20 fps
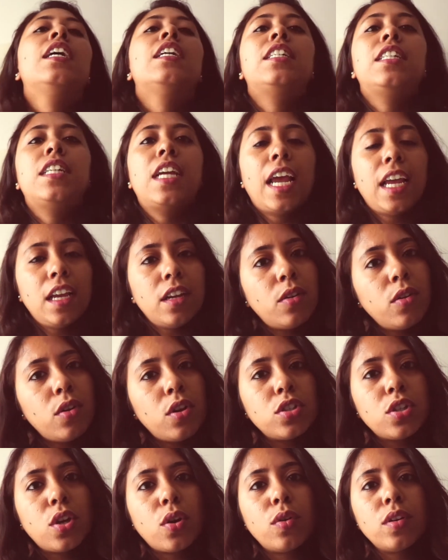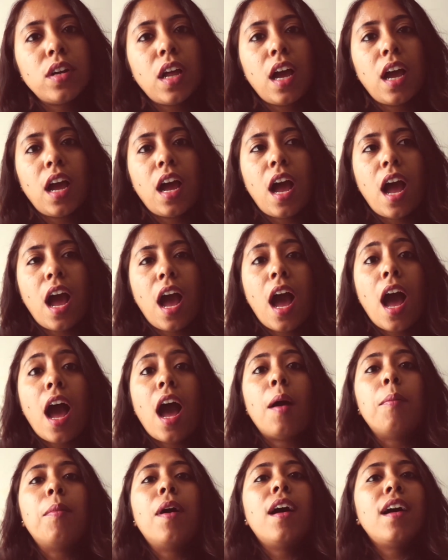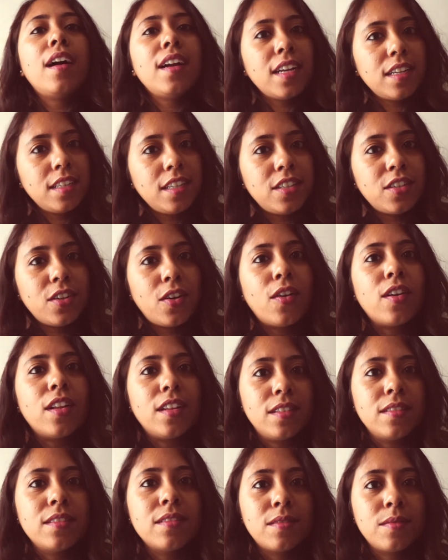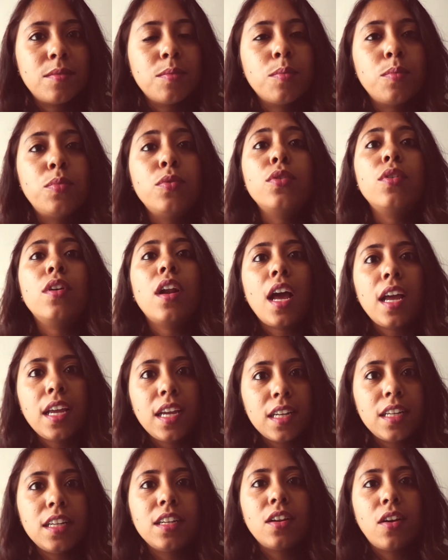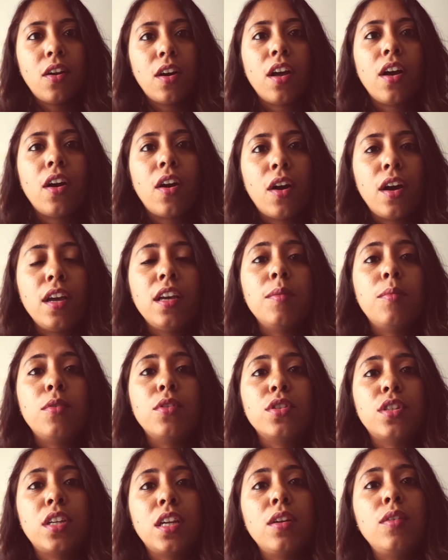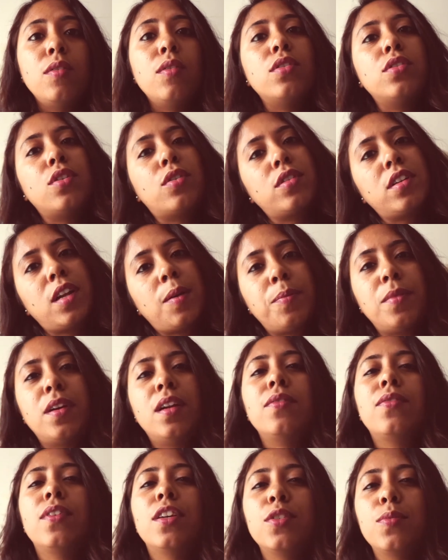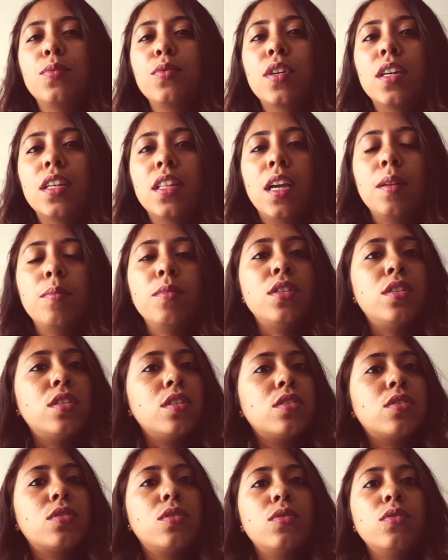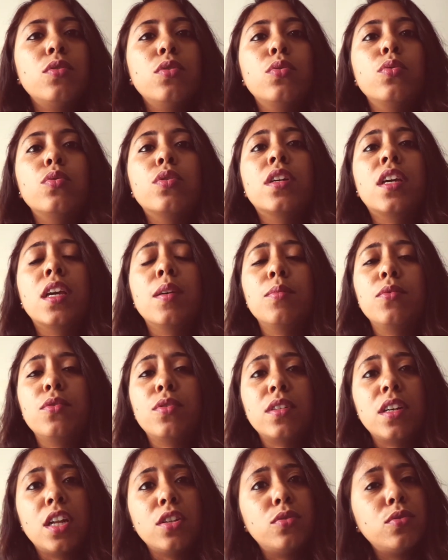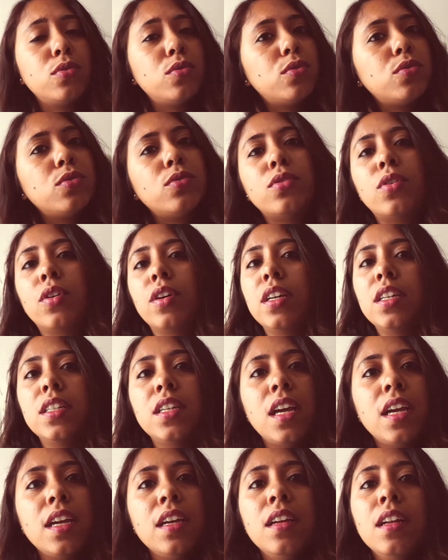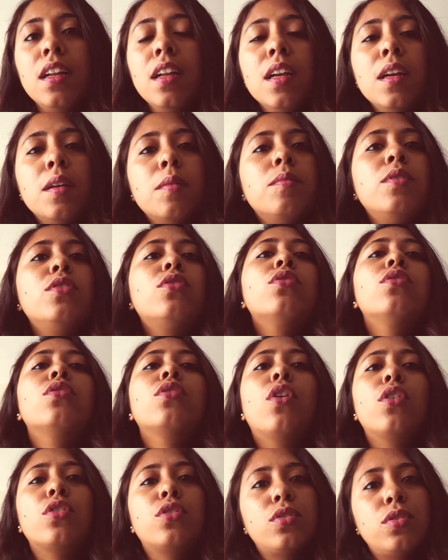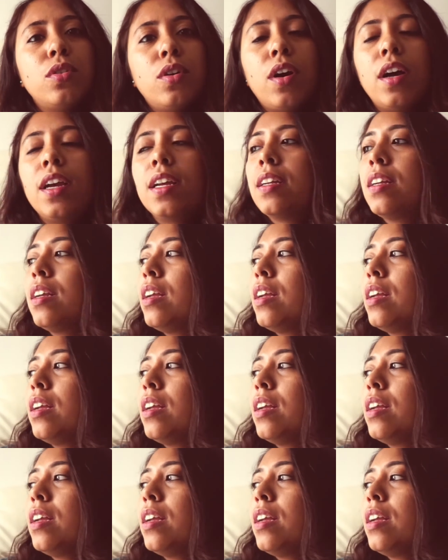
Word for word: সেইগুলো যখন আবার এডিট করেন পুনরায় এডিট করা হয় এবং সেইগুলো যখন আপনারা ফেসবুকে দেন বিশ্বাস করুন দুঃখে বুকটা চুরচুর হয়ে যায় ভীষণ কষ্ট হয়